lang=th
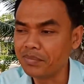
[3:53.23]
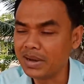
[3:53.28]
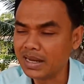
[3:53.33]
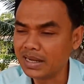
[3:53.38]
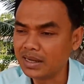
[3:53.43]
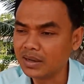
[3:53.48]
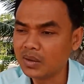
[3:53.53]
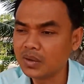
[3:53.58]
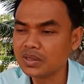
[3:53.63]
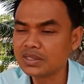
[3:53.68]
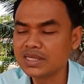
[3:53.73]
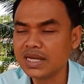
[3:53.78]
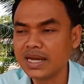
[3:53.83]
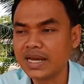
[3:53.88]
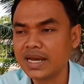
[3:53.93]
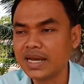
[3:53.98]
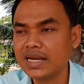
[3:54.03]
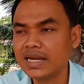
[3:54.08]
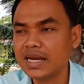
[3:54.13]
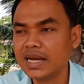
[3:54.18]
ปันแล้วก็แช
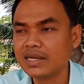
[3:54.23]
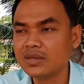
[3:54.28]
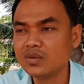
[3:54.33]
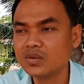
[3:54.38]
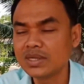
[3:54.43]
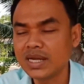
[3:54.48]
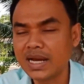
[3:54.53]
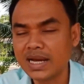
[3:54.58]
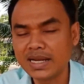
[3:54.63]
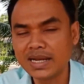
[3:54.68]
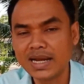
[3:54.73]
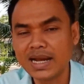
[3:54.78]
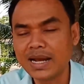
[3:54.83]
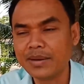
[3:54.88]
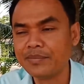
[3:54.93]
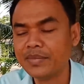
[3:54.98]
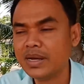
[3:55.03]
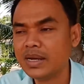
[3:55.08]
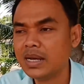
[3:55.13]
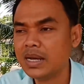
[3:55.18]
ร์ให้ให้ทุกท่านนะครับ